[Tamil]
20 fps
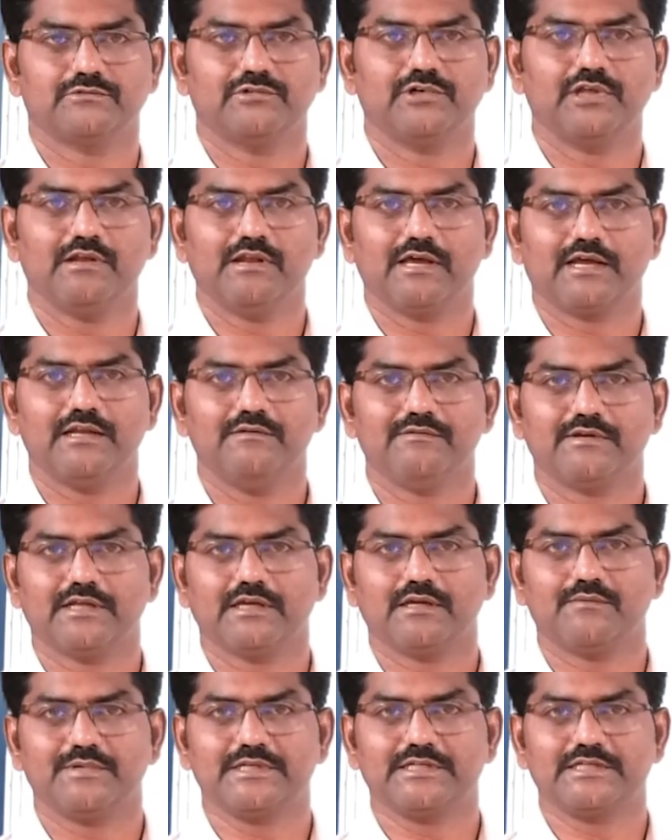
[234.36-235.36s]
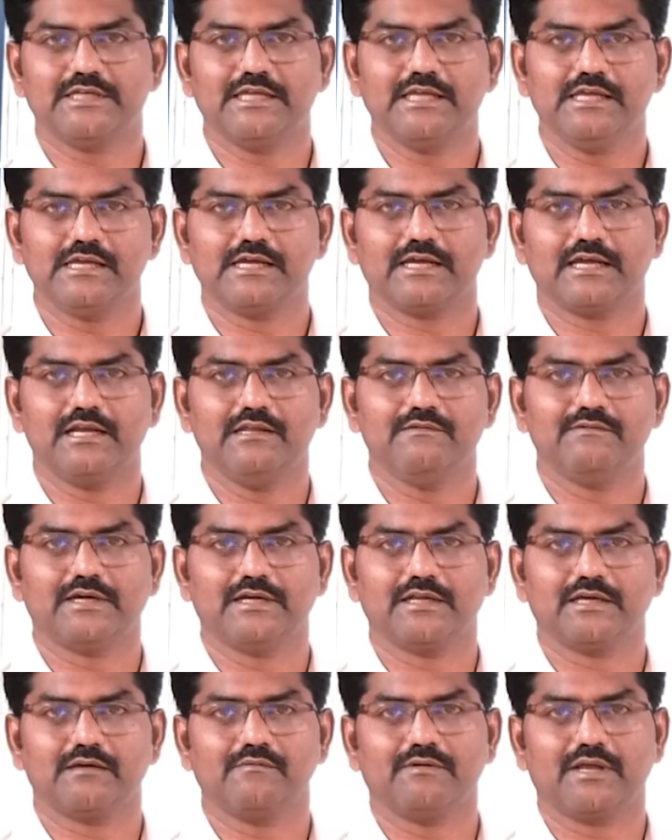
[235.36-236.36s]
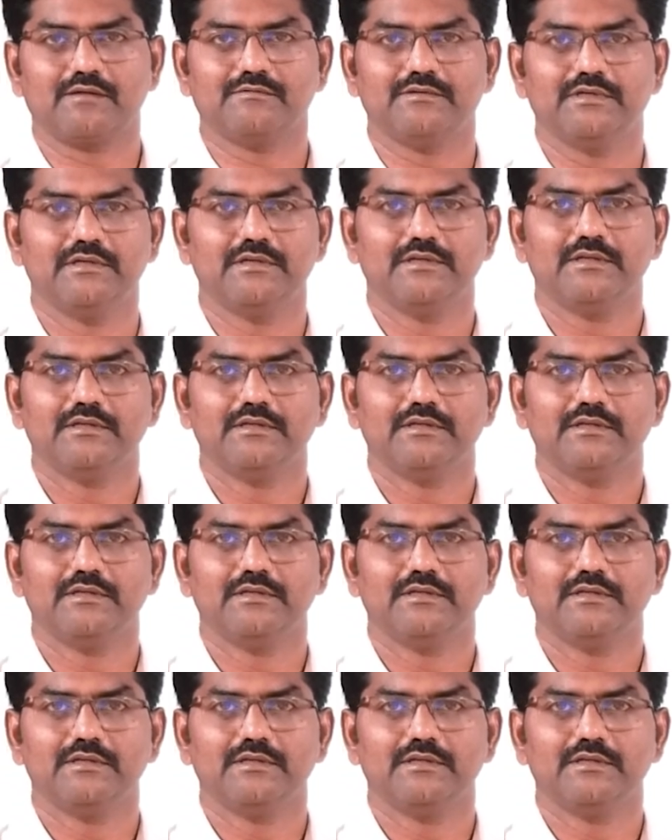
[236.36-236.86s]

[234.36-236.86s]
குடியுள்ள கழிவு கணக்கு பற்றி கழிவு கணக்கு வரவு